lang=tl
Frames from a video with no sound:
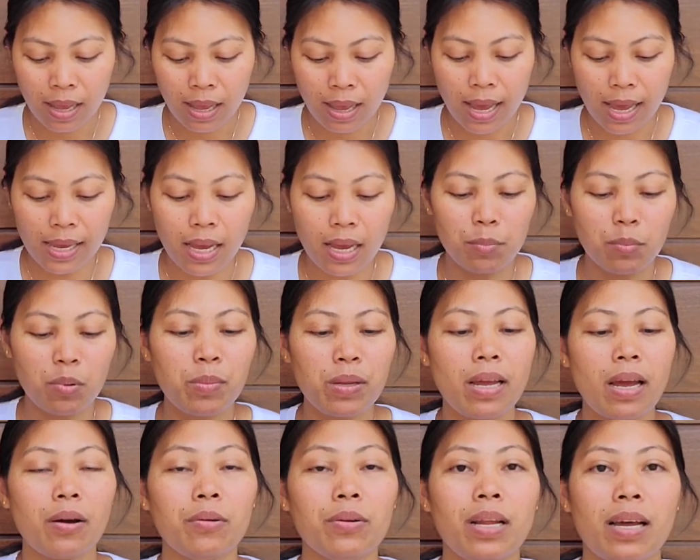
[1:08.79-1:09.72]
Ayan, bumili
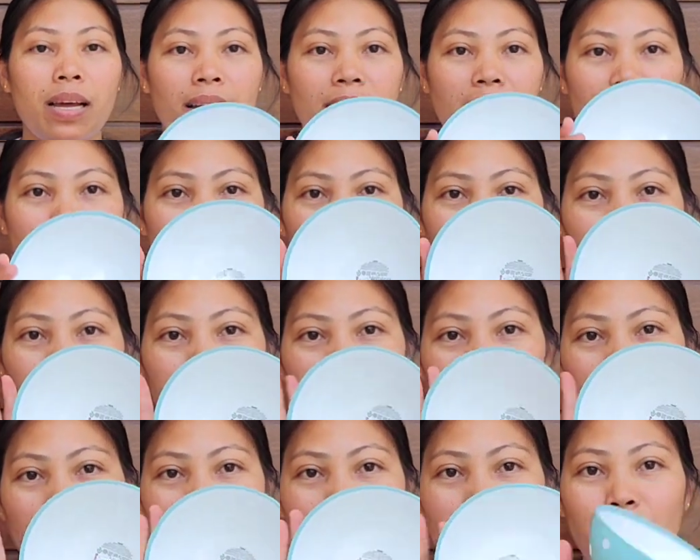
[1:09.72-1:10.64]
ako ng
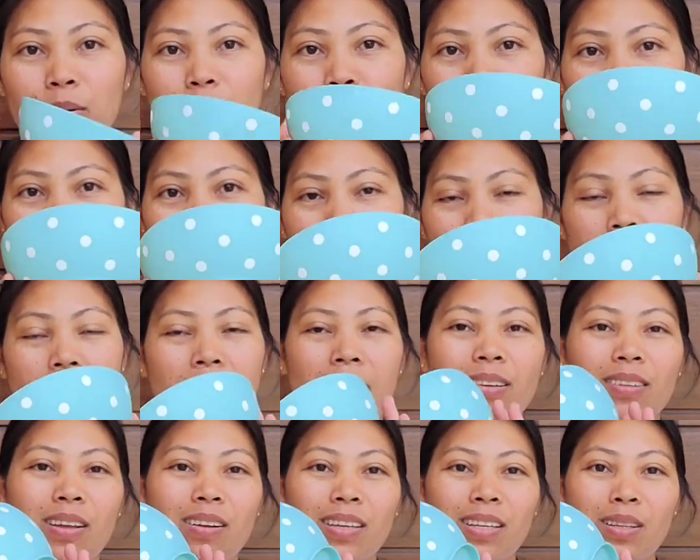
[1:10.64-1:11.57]
platito. Uh,
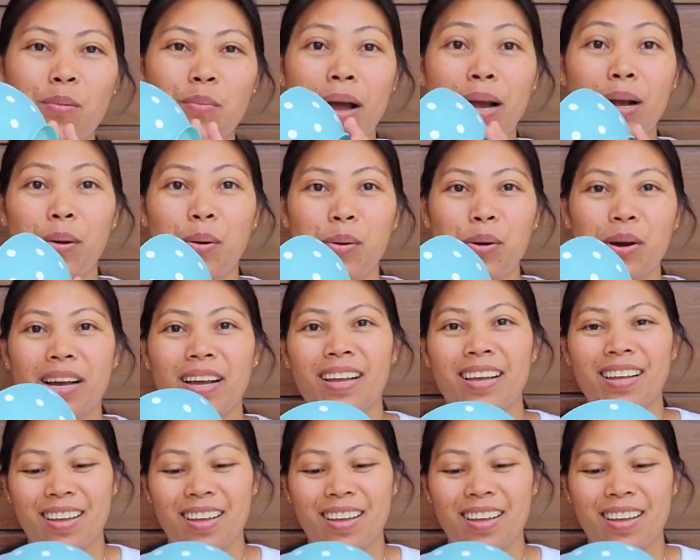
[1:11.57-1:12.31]
ano tawag ito? Mangkok.